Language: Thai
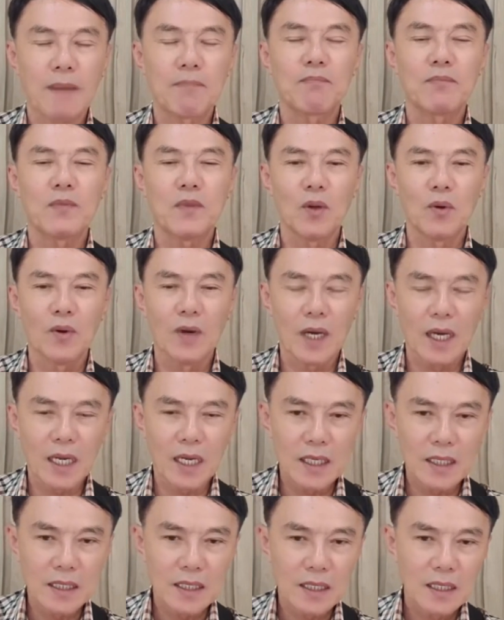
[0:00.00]
ตัว
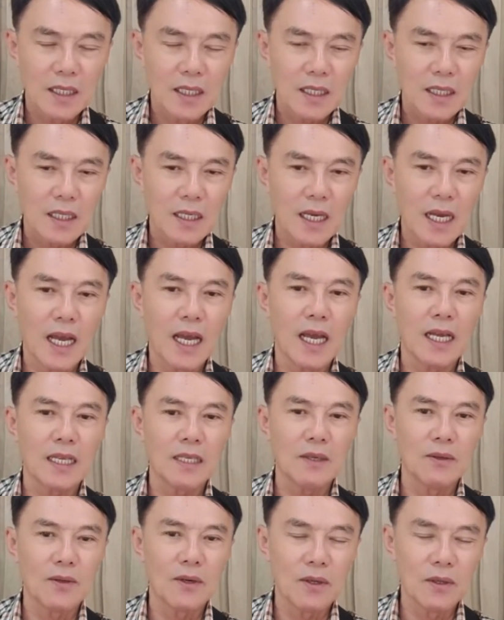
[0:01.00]
ฆ่าเจ้า
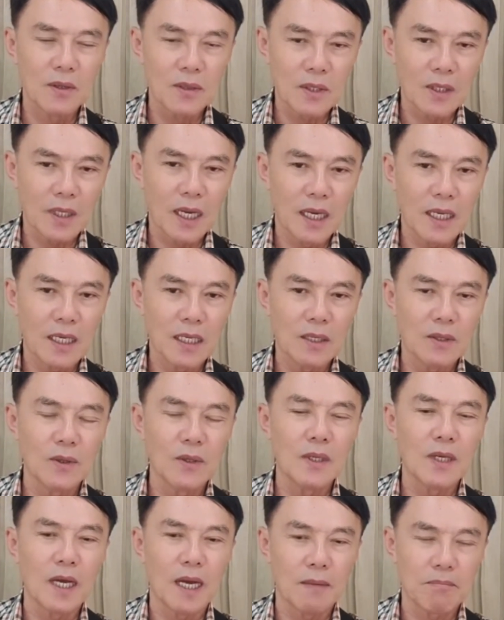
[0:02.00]
ของรถไถคน
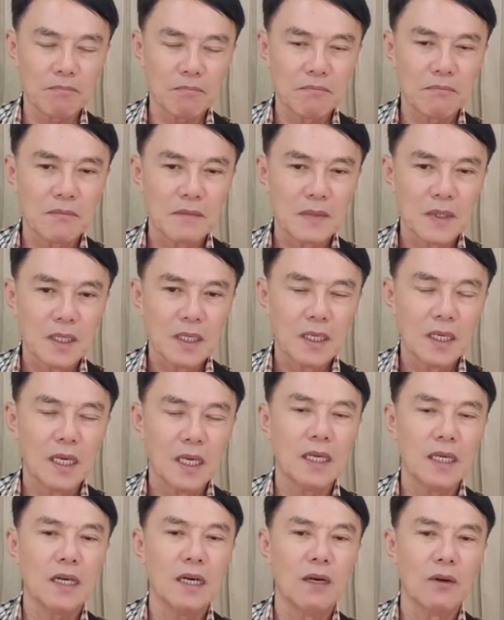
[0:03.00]
ขับ แล้วก็
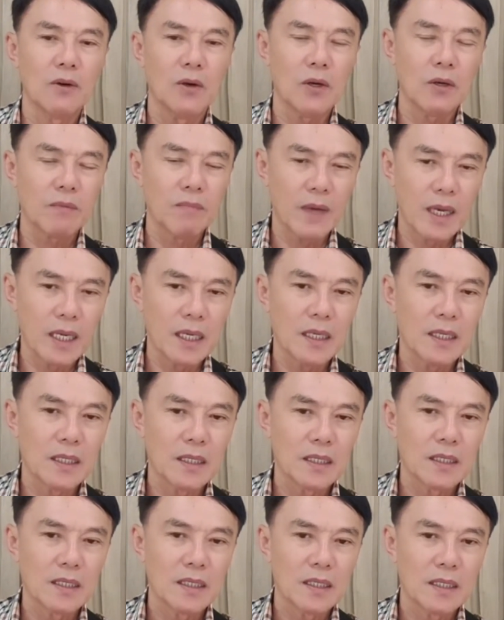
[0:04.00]
เอารถไป
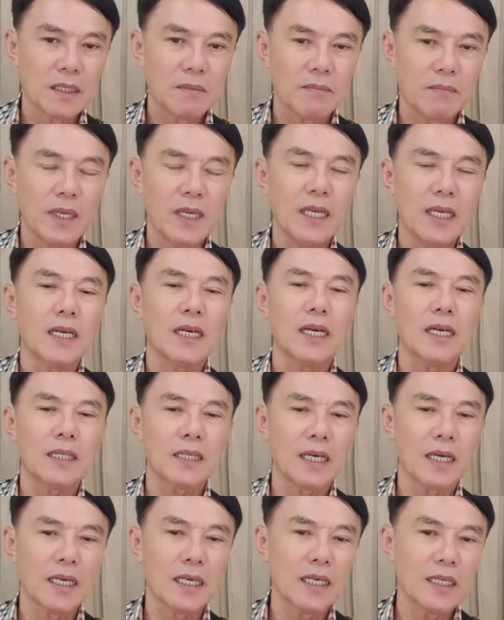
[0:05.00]
ไปเรียกค่าไถ่
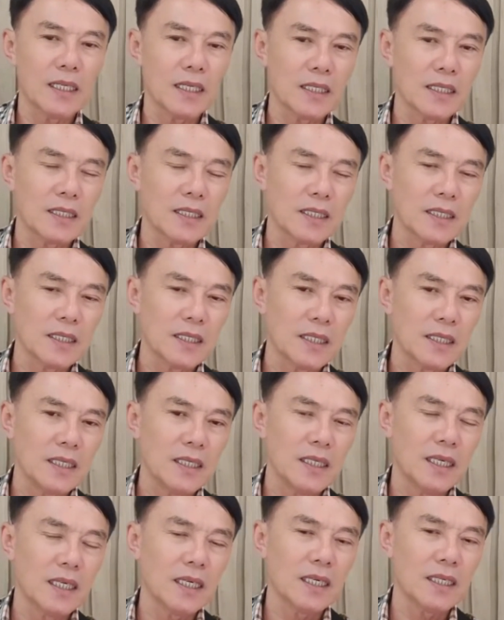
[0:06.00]
เรีย
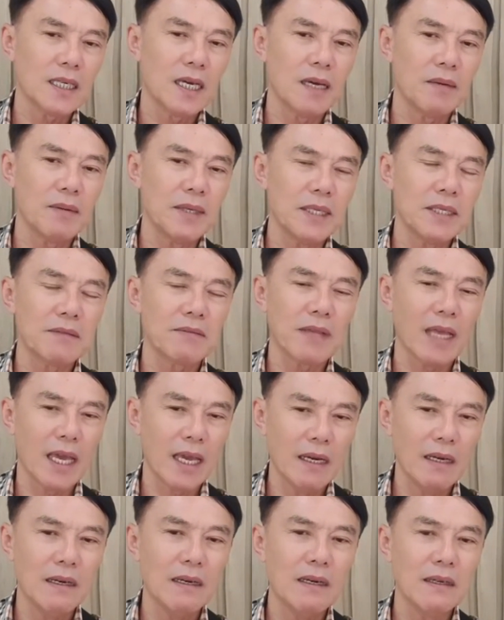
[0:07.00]
กค่าไถ่เป็นแสน
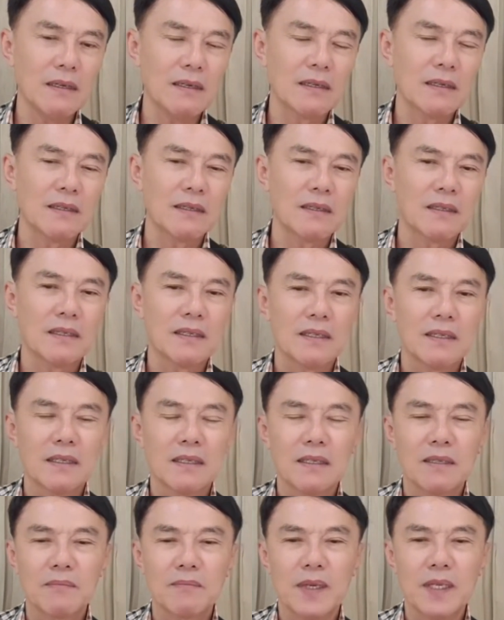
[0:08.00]
เลย
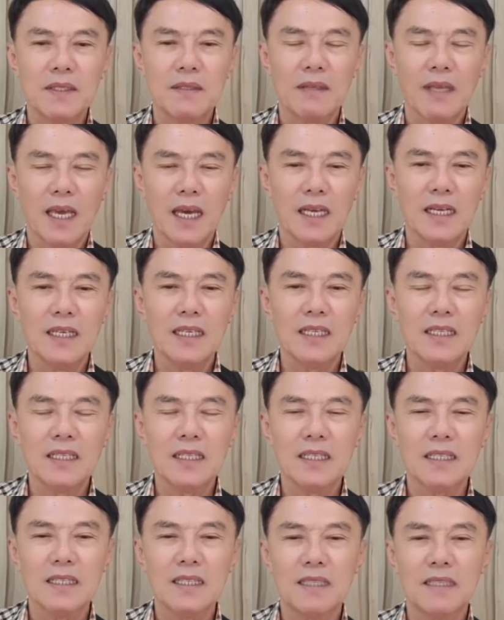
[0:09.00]
เป็นแสนหนึ่งก็
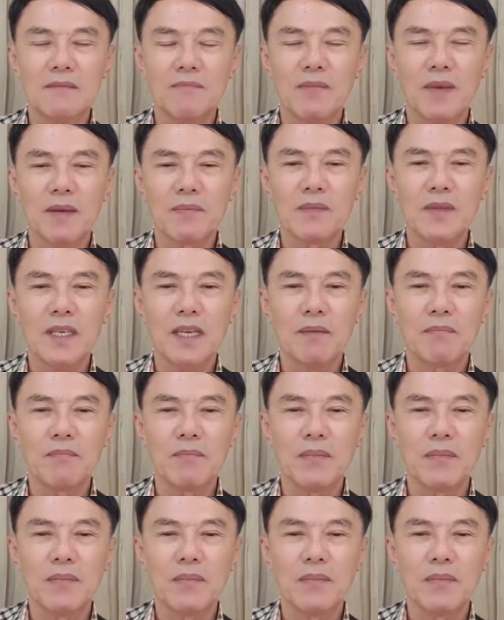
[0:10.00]
เปรียบเทียบปี